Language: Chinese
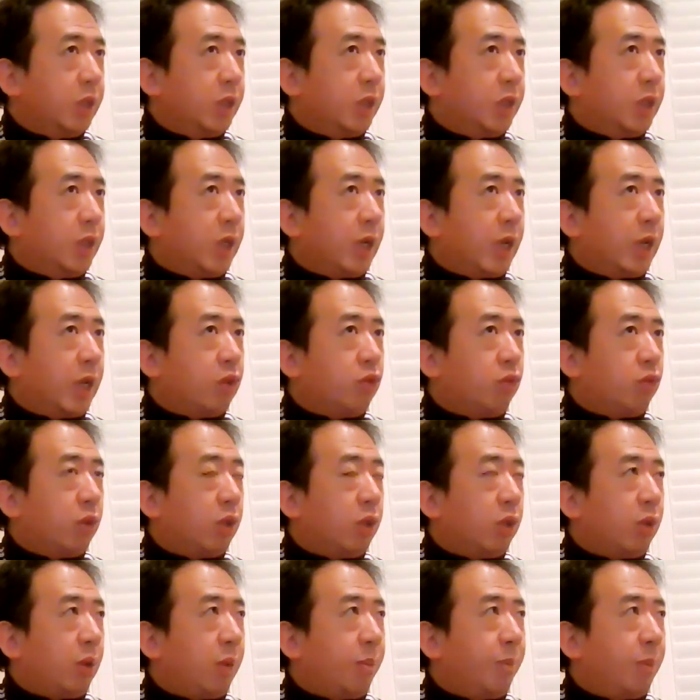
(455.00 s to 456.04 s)
这些来说
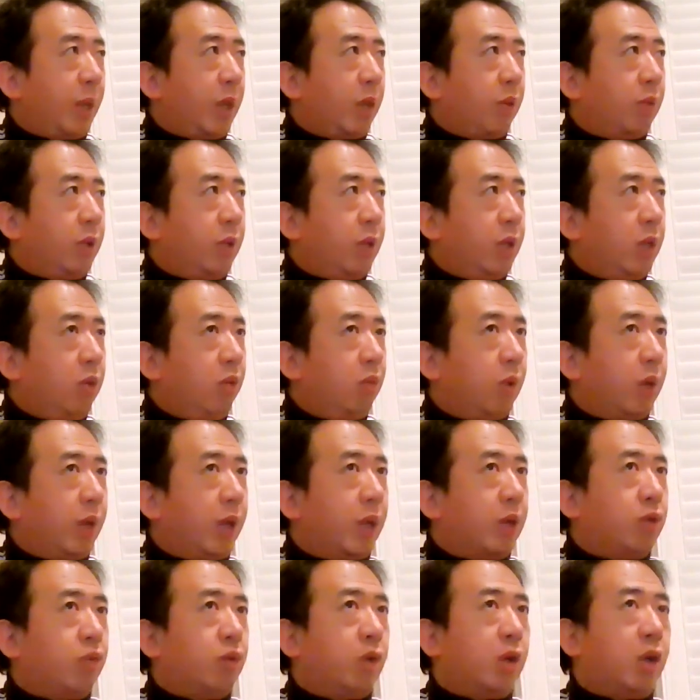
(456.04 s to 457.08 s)
的话，美国、英国
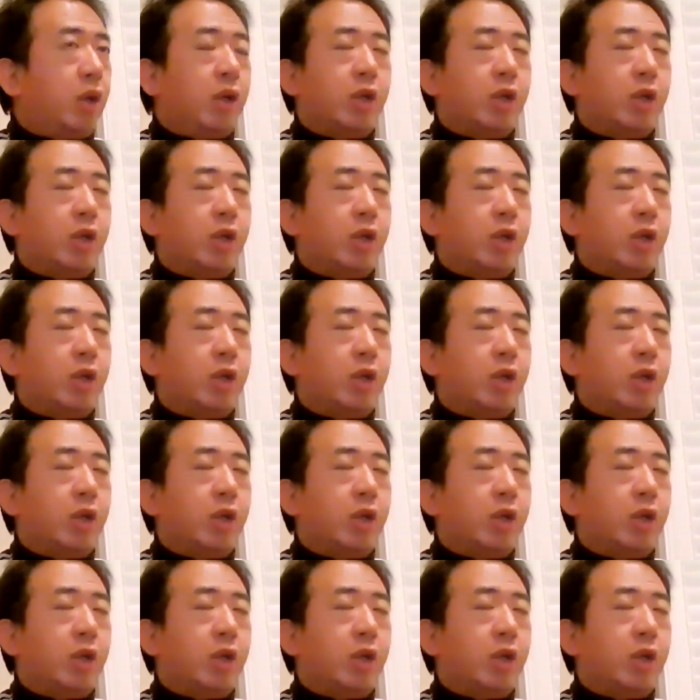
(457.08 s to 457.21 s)
来说，